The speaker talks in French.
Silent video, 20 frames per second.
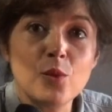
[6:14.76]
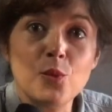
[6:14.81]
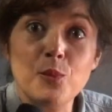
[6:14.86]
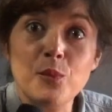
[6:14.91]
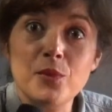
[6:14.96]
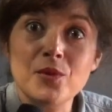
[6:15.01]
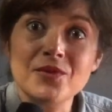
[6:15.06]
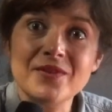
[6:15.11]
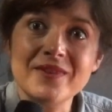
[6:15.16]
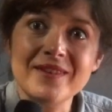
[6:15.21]

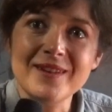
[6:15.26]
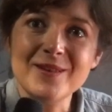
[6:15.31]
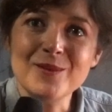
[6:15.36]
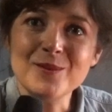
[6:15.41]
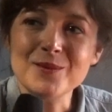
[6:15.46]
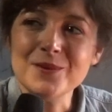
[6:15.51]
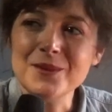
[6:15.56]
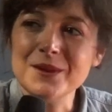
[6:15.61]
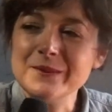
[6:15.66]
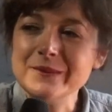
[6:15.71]

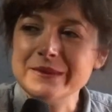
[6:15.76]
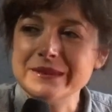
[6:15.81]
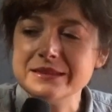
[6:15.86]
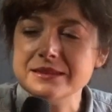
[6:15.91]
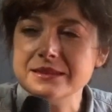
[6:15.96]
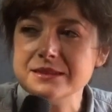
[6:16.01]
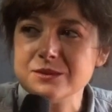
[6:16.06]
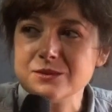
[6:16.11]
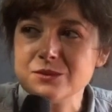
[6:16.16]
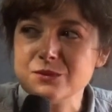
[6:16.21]
Panthéon, comme
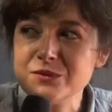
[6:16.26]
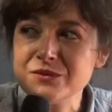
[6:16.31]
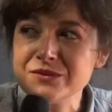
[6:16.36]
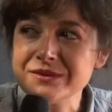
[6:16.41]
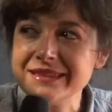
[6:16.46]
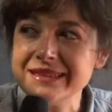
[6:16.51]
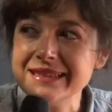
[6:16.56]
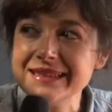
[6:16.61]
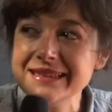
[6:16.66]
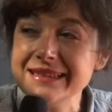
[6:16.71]
on
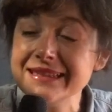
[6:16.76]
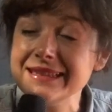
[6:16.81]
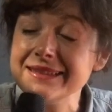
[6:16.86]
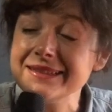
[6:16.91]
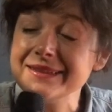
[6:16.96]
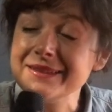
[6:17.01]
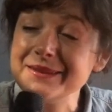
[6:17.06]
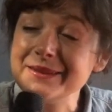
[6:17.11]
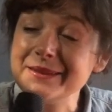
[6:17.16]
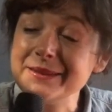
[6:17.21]
dit.
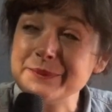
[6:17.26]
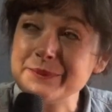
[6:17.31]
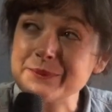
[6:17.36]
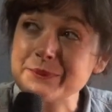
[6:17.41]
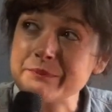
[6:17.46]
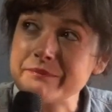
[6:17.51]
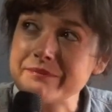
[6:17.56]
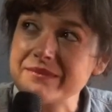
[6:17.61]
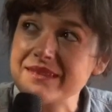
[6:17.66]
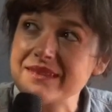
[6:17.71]

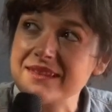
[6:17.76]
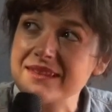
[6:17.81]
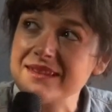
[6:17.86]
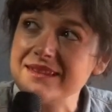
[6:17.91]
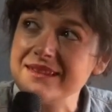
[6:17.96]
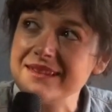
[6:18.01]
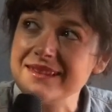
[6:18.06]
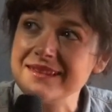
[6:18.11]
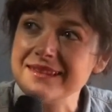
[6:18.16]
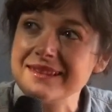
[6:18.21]
Euh,
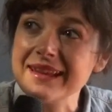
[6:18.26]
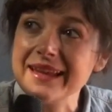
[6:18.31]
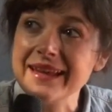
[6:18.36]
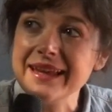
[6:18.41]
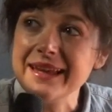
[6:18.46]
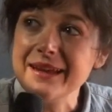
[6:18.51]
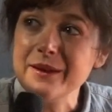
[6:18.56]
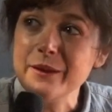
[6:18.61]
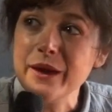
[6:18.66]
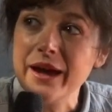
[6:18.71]
ce
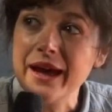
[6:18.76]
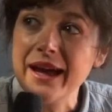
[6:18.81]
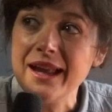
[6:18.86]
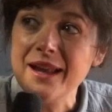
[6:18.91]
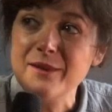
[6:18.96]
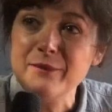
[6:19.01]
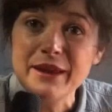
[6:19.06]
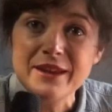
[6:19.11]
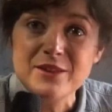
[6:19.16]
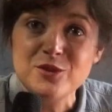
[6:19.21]
serait euh,
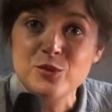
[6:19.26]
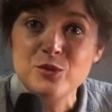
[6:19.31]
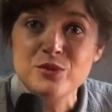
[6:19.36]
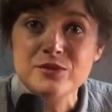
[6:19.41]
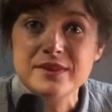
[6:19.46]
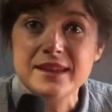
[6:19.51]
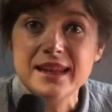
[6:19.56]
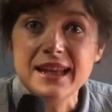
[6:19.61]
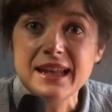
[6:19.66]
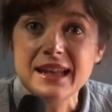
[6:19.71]
Albert
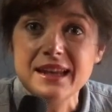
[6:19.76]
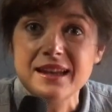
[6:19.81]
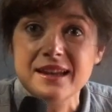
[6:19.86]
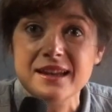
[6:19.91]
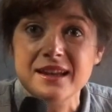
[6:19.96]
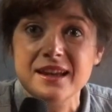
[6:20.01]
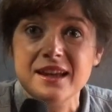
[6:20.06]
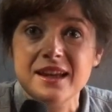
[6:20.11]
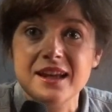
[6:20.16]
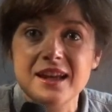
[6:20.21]
Dupontel.
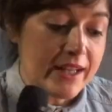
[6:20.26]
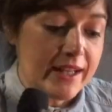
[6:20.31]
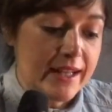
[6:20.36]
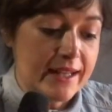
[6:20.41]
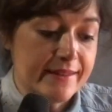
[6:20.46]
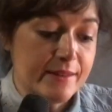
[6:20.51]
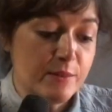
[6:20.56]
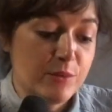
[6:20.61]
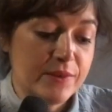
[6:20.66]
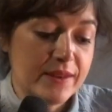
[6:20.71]
Il a
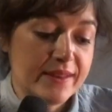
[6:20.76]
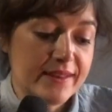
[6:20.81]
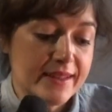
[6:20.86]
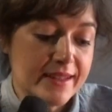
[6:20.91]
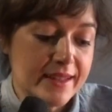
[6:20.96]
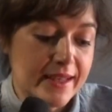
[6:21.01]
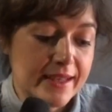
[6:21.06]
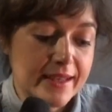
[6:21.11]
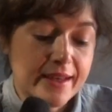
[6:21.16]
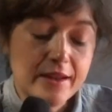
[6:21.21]
débuté sa
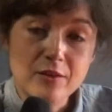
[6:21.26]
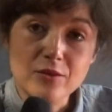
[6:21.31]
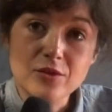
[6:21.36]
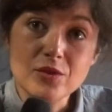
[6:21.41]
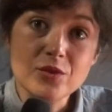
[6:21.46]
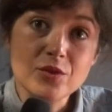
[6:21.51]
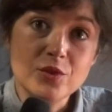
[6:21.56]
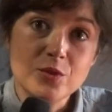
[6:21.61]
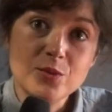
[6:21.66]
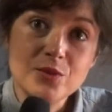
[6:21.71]
carrière en
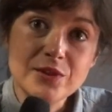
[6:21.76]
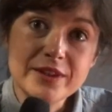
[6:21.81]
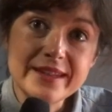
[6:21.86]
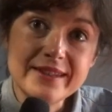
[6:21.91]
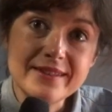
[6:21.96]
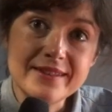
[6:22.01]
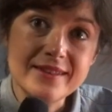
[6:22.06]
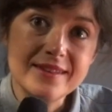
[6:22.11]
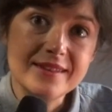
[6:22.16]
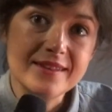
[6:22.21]
tant
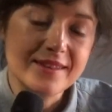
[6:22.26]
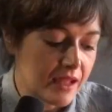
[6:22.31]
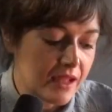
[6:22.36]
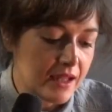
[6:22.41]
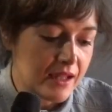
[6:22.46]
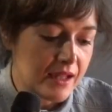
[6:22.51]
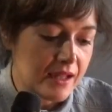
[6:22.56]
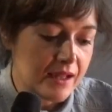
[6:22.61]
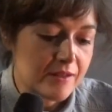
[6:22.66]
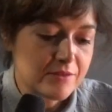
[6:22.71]
qu'humoriste
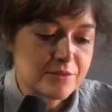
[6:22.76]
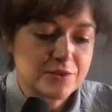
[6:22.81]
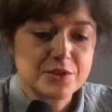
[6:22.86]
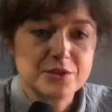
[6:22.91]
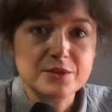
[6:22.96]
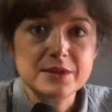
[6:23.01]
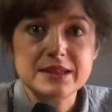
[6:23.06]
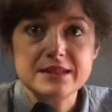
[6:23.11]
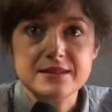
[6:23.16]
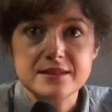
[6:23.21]
et
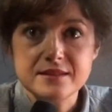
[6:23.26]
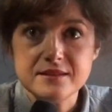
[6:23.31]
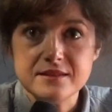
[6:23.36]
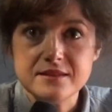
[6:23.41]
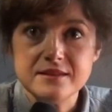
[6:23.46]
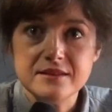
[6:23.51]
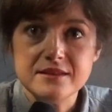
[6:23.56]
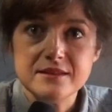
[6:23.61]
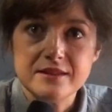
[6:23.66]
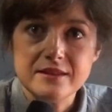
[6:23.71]
ensuite,
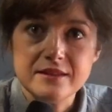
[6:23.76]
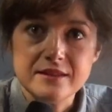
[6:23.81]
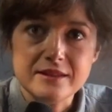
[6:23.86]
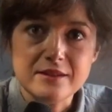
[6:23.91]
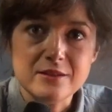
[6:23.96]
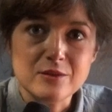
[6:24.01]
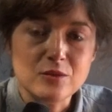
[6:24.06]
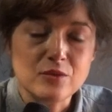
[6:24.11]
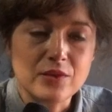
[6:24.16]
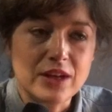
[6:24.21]

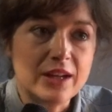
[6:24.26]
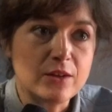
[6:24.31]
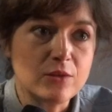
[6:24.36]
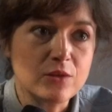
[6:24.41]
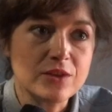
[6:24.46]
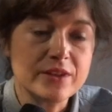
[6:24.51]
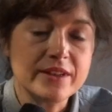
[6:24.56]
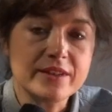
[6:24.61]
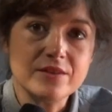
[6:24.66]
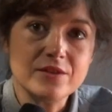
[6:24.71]
euh, voilà, on le
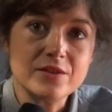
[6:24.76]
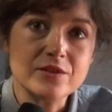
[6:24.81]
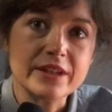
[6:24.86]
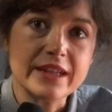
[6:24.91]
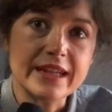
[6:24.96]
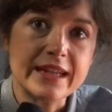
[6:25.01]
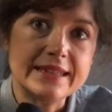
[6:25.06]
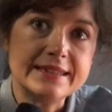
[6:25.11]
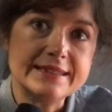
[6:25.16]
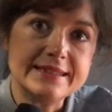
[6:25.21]
connaît en tant que
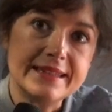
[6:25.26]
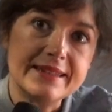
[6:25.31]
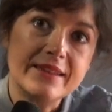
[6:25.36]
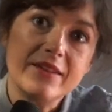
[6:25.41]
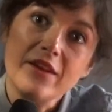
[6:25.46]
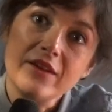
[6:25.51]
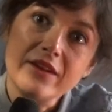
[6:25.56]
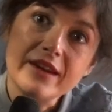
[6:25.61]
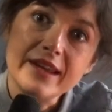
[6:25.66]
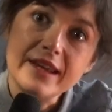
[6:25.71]

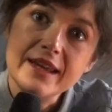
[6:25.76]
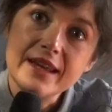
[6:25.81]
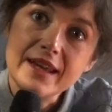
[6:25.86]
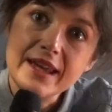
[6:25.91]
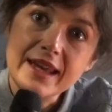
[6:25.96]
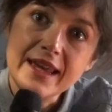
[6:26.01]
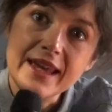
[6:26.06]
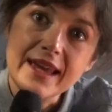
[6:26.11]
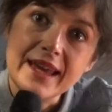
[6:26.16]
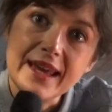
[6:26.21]
réalisateur
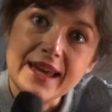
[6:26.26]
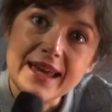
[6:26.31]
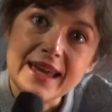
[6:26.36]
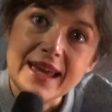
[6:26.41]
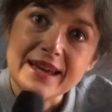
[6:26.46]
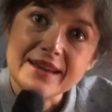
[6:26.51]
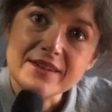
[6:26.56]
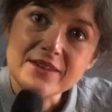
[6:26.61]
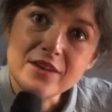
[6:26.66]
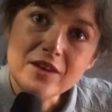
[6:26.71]
et,
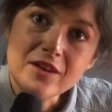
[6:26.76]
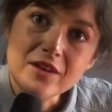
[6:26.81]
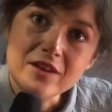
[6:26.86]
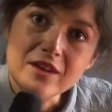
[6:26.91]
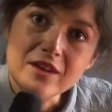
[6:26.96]
acteur.